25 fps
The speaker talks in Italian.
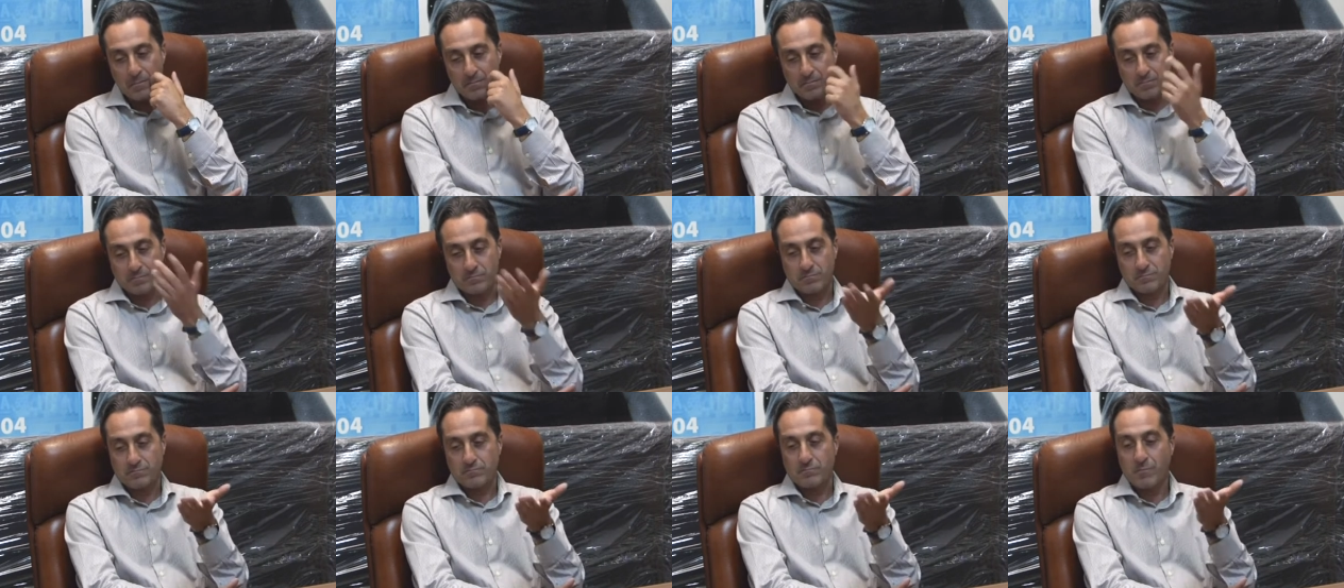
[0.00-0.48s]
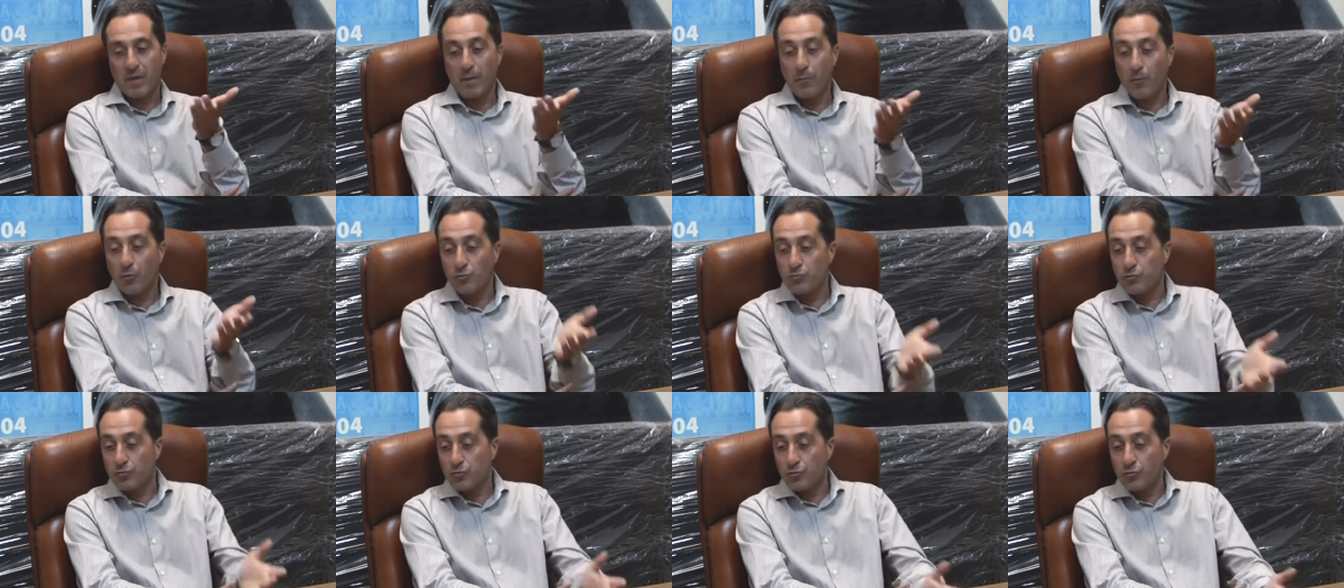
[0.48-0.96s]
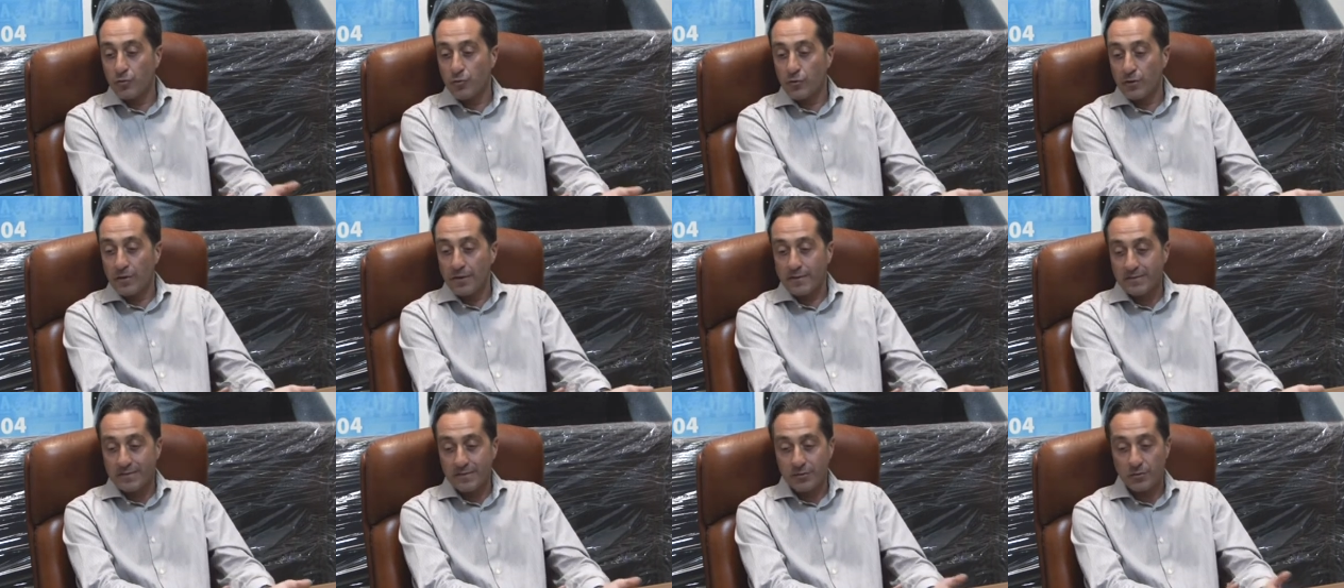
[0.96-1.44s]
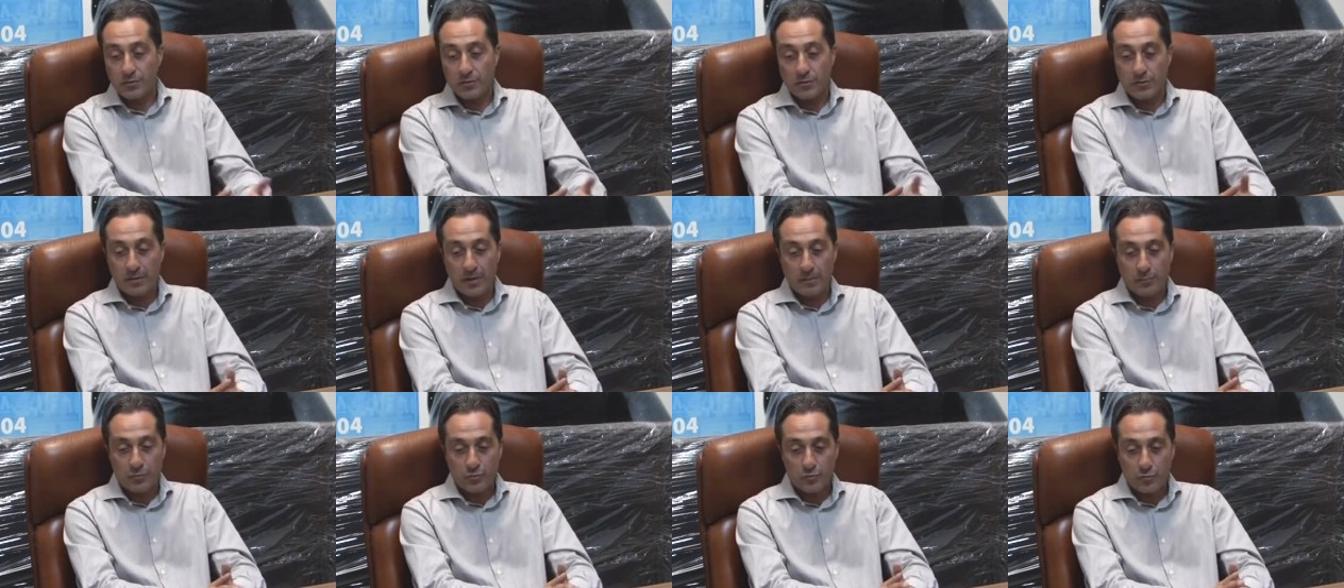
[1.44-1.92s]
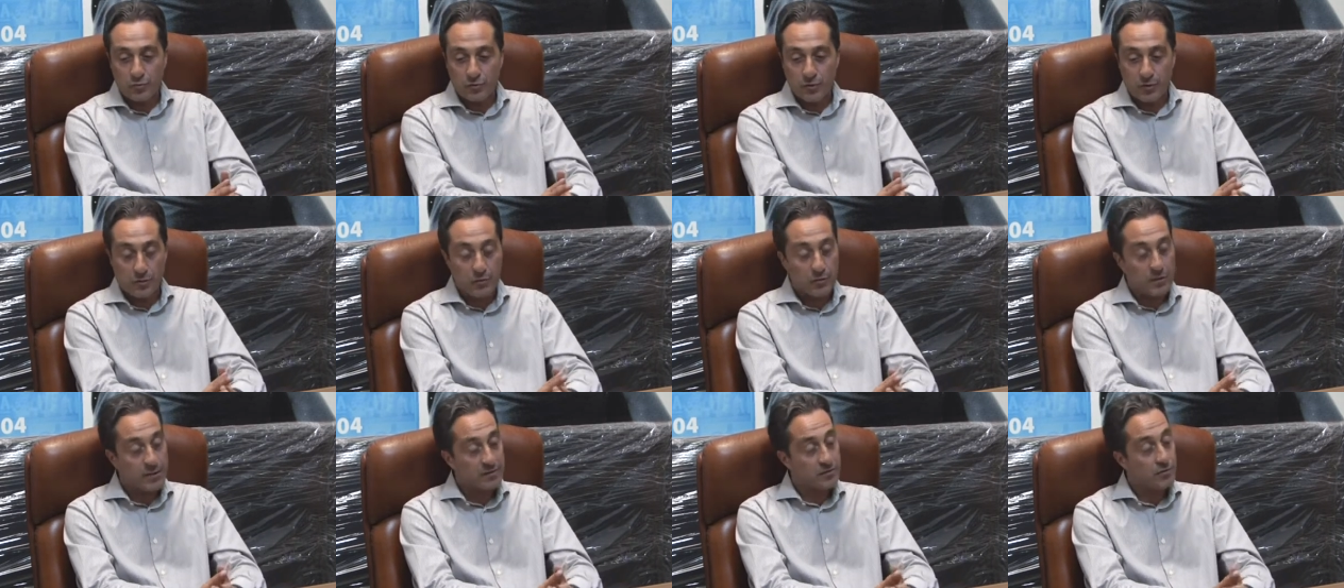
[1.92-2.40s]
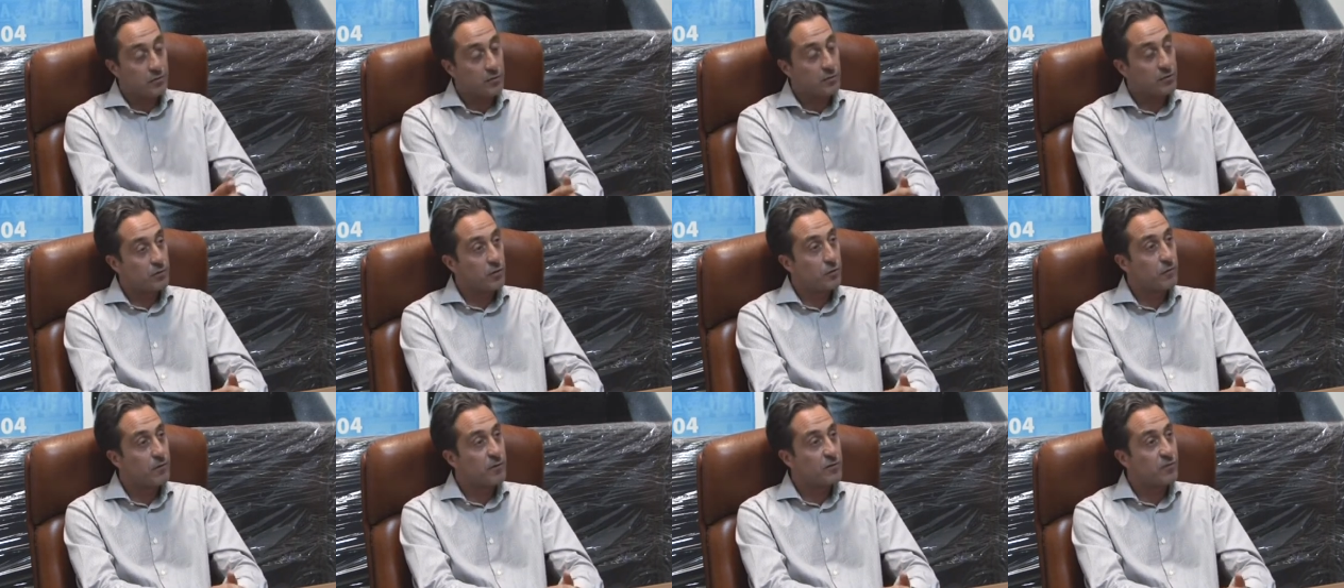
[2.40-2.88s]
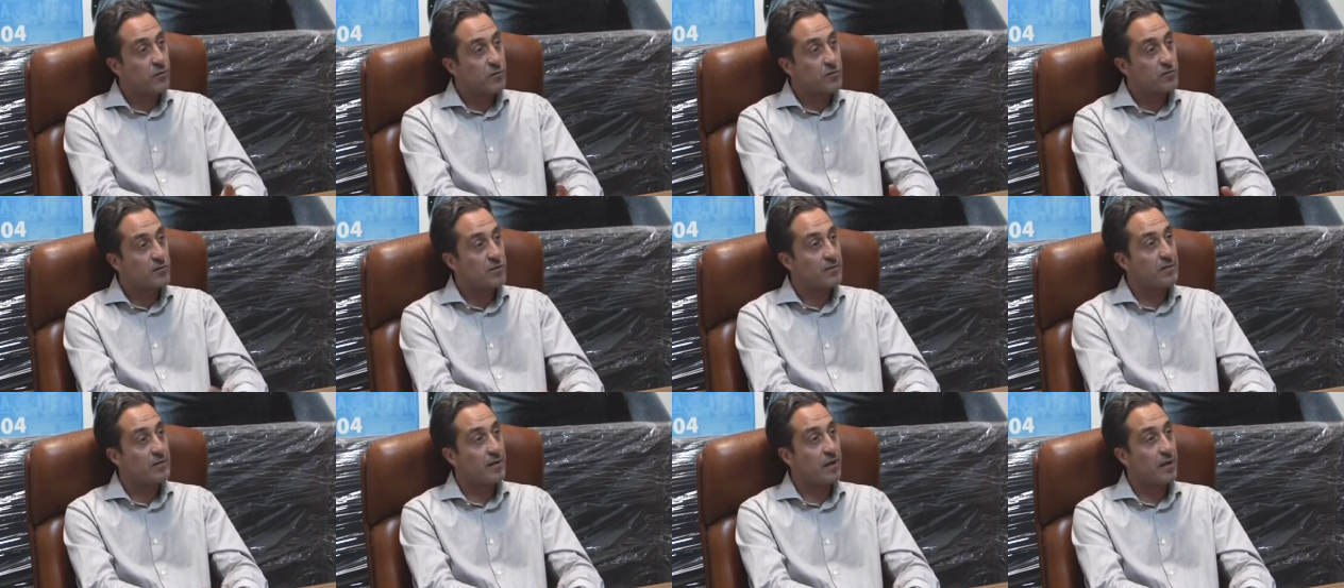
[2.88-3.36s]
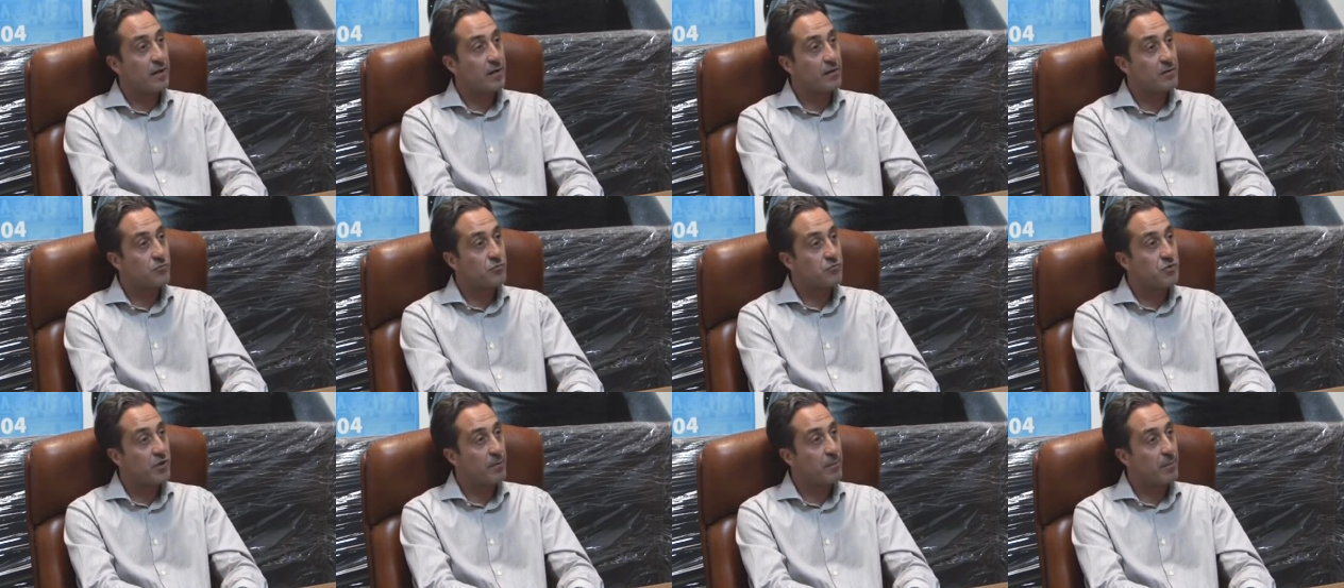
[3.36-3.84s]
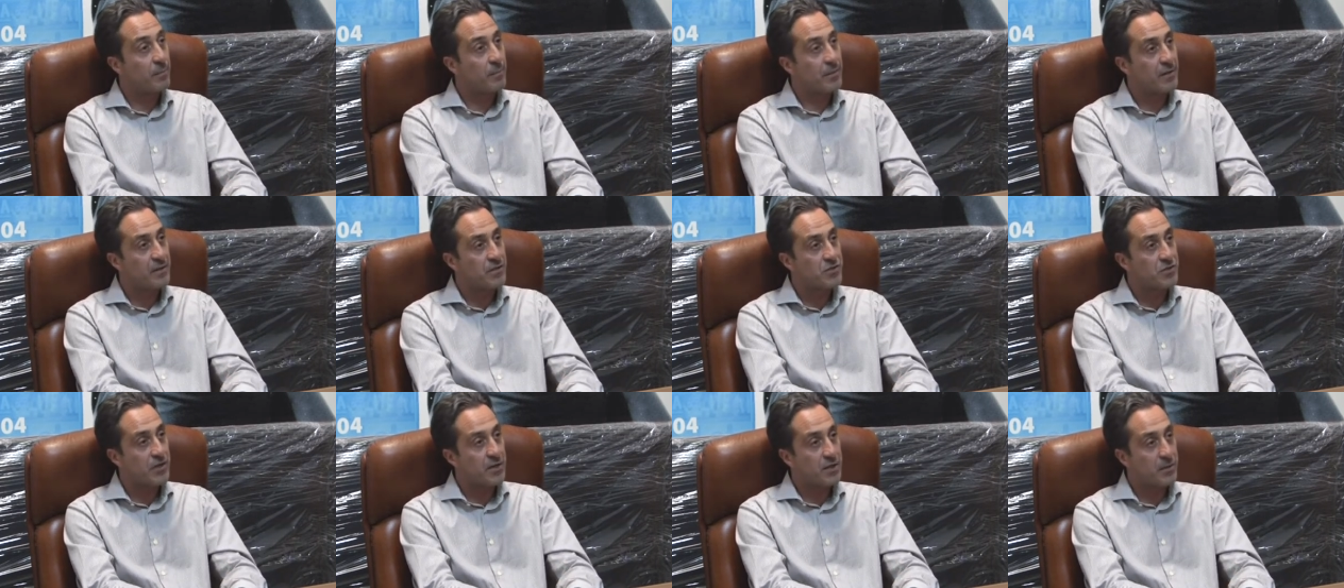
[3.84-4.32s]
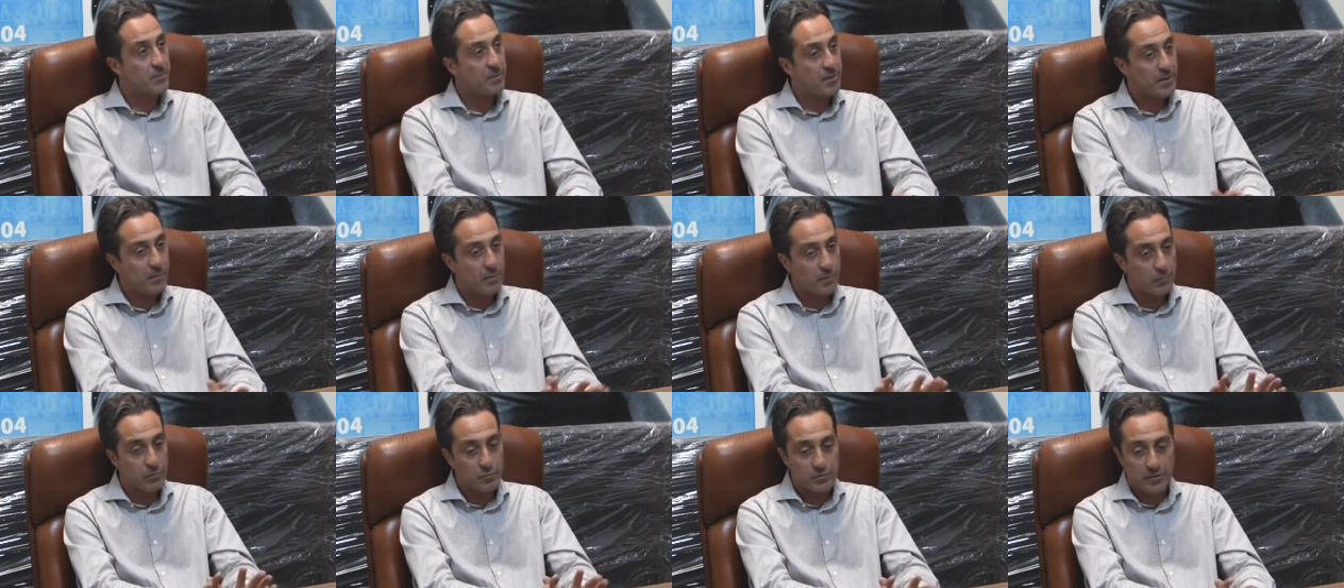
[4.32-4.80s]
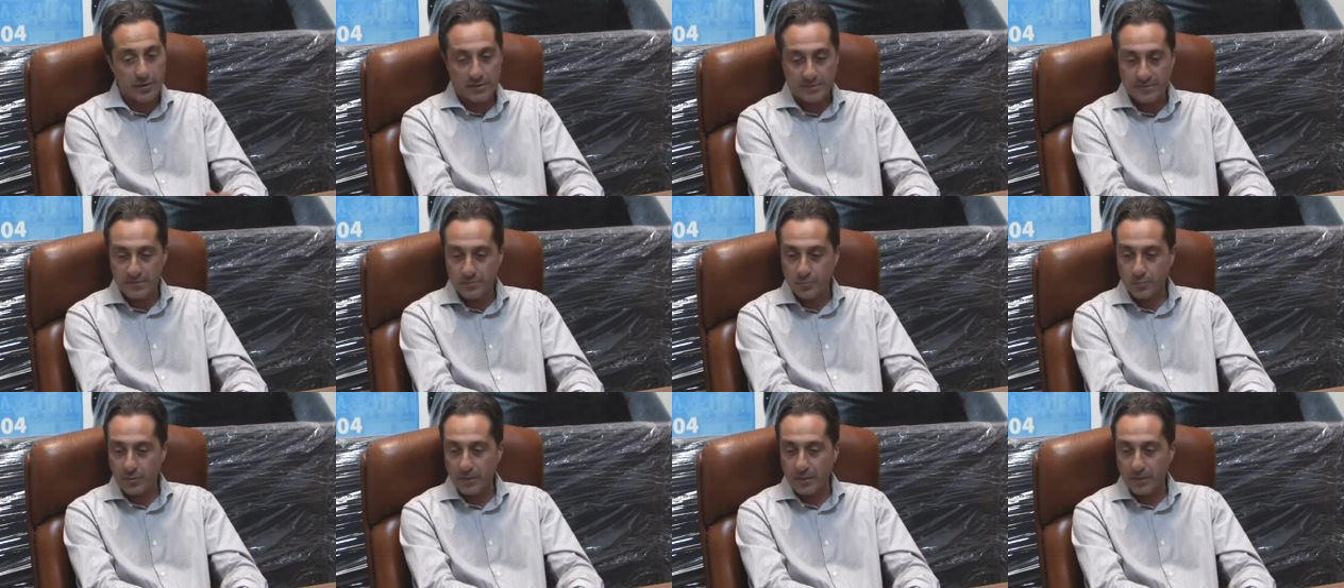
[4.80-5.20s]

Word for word: abbiamo avuto noi nel secondo tempo due o tre occasioni dove forse se la riusciamo a pareggiare prima può darsi